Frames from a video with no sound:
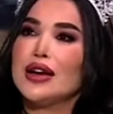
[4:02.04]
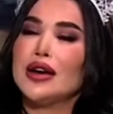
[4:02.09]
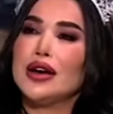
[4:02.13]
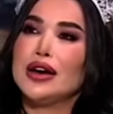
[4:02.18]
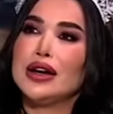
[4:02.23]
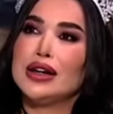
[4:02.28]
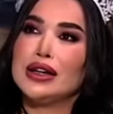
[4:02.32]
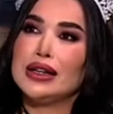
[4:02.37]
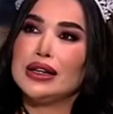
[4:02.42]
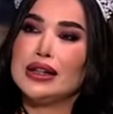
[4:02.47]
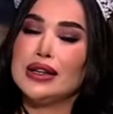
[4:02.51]

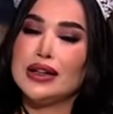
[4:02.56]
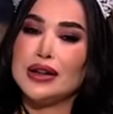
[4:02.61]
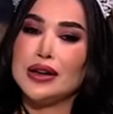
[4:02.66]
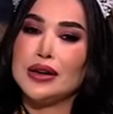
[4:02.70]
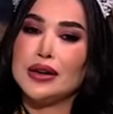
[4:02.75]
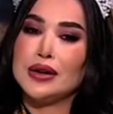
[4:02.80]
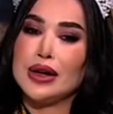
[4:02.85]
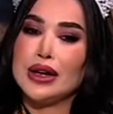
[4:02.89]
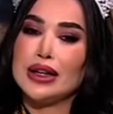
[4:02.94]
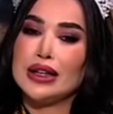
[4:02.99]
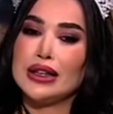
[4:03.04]

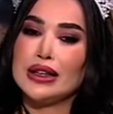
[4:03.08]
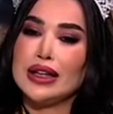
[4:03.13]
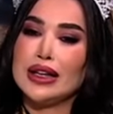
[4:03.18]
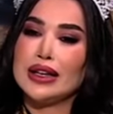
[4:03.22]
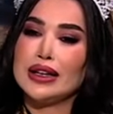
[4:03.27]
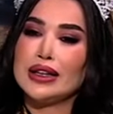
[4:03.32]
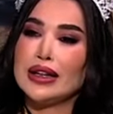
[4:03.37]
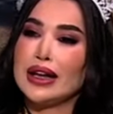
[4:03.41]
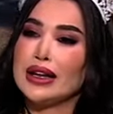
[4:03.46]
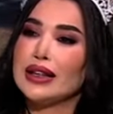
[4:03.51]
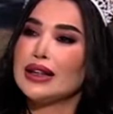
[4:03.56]
آه عندك
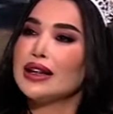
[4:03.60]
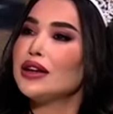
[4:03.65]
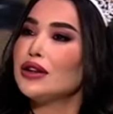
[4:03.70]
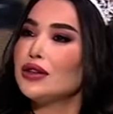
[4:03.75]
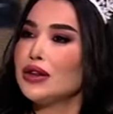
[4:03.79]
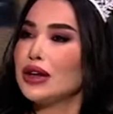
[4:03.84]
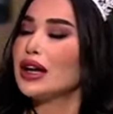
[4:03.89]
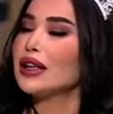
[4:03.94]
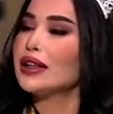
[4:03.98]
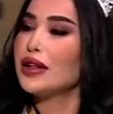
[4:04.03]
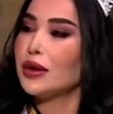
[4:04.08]
هذا كله
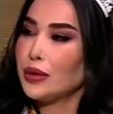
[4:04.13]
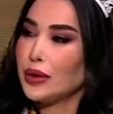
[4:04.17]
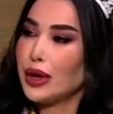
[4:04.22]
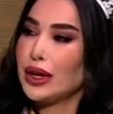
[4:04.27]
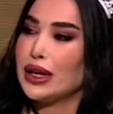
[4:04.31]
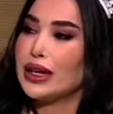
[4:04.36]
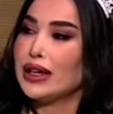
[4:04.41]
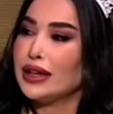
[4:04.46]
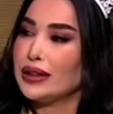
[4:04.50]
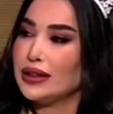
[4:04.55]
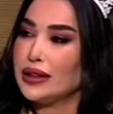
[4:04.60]
رح ضوي
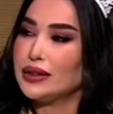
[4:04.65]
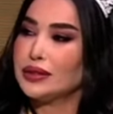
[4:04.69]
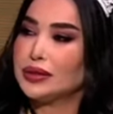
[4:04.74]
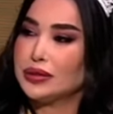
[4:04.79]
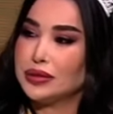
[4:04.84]
عليه انا